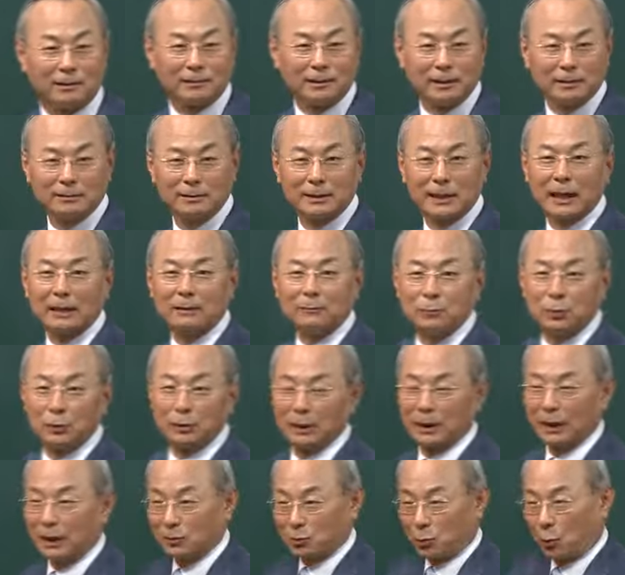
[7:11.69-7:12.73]
그래서 나는
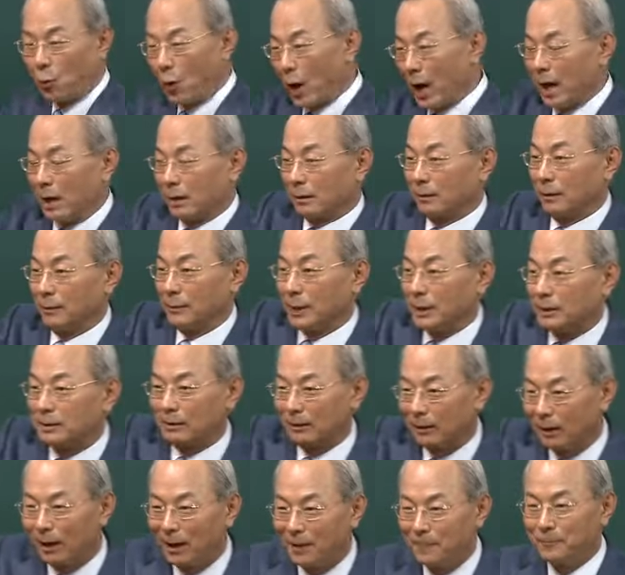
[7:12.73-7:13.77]
머리가 좋아
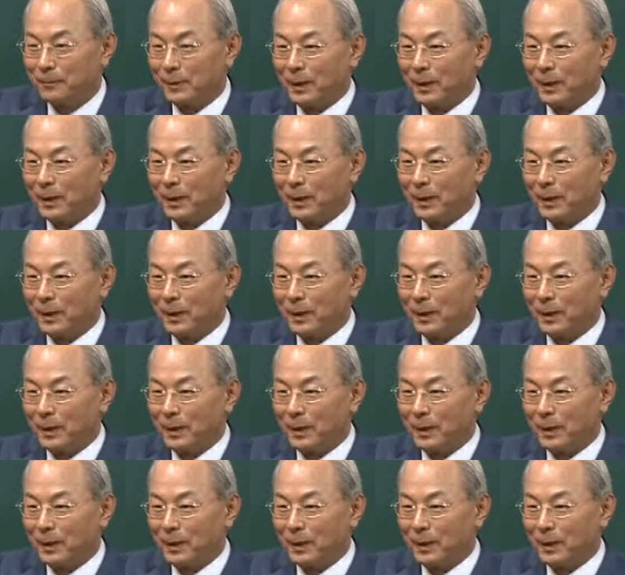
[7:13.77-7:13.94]
그러면서